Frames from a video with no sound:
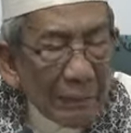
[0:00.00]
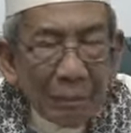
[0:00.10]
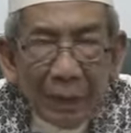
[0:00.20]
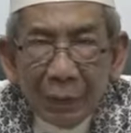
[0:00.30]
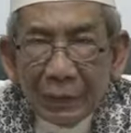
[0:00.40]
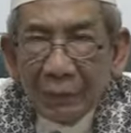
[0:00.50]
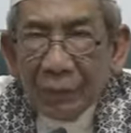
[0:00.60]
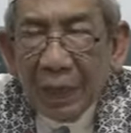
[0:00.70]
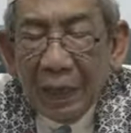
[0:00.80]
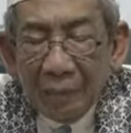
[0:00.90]
perlu
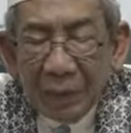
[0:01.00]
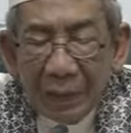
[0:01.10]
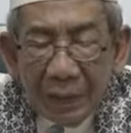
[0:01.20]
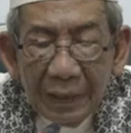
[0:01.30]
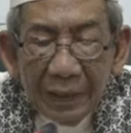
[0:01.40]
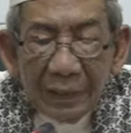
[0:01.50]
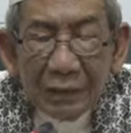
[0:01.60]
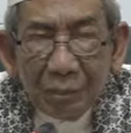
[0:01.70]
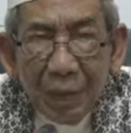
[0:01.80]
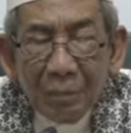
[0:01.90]
dipahami
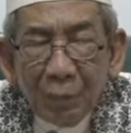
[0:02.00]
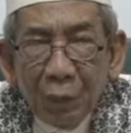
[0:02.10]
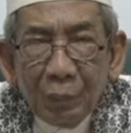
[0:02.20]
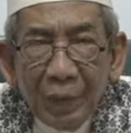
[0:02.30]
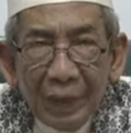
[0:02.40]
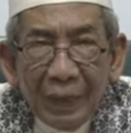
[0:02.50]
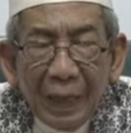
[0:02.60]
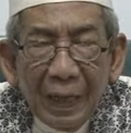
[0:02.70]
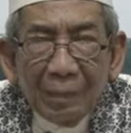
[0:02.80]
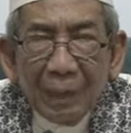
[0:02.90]
sebab kula
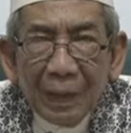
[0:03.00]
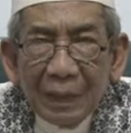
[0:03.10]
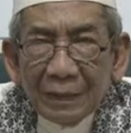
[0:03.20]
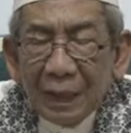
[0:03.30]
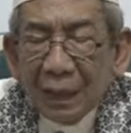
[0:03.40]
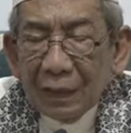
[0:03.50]
beri emen aja